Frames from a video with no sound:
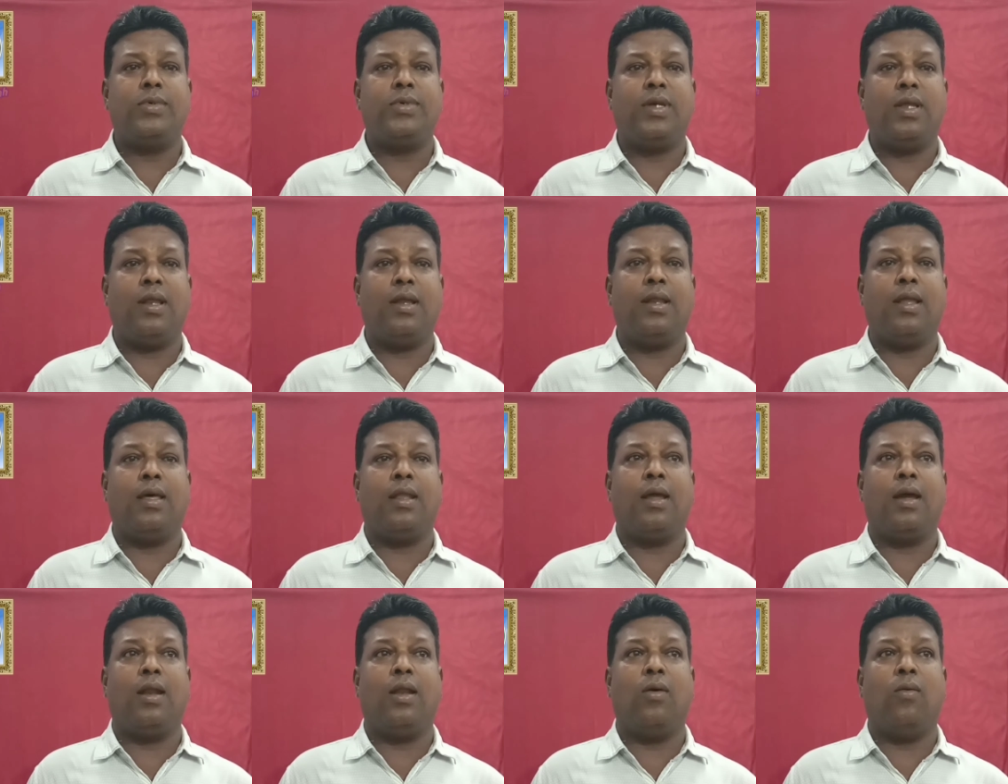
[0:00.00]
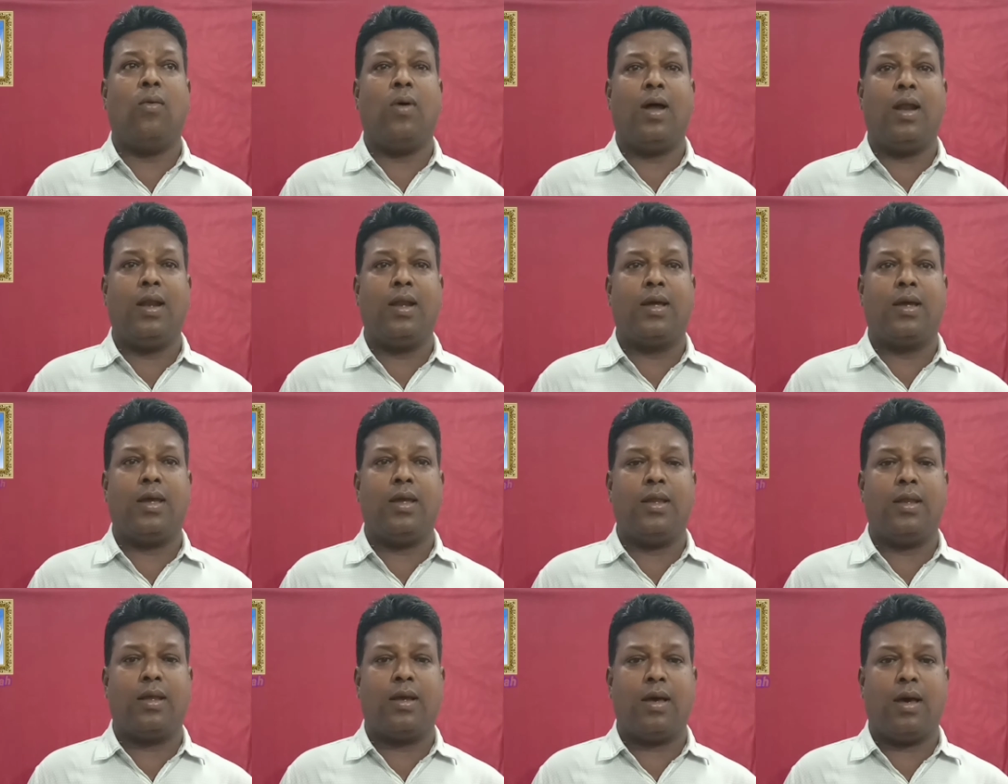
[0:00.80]
சில நேரங்களில்
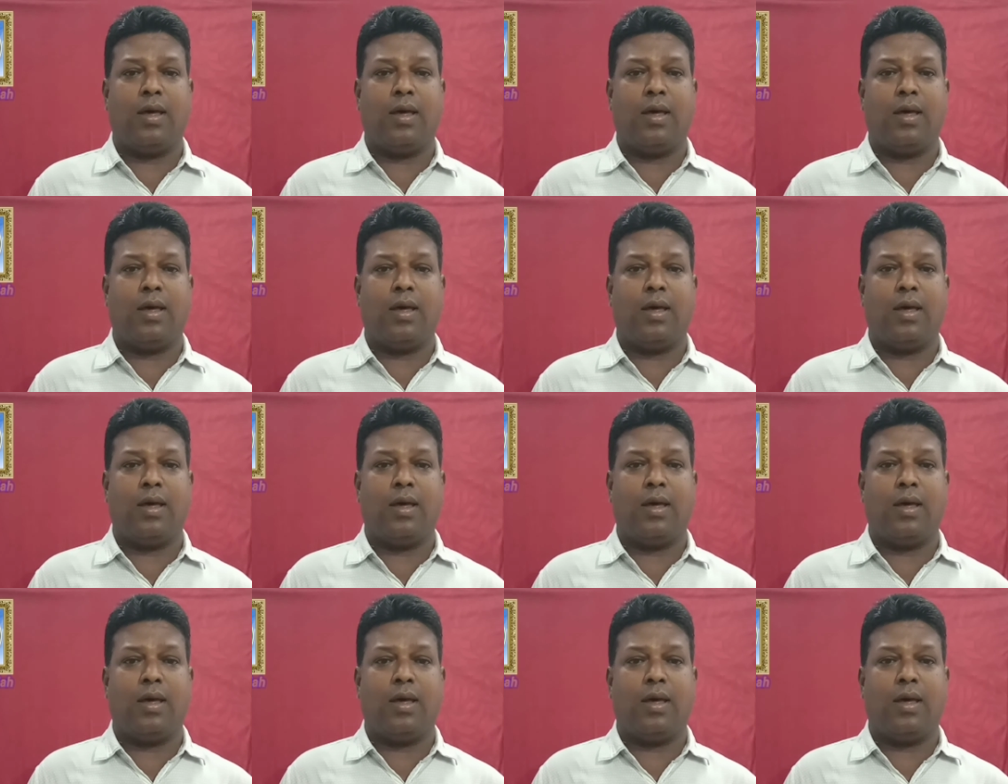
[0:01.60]
வாழ்க்கையின்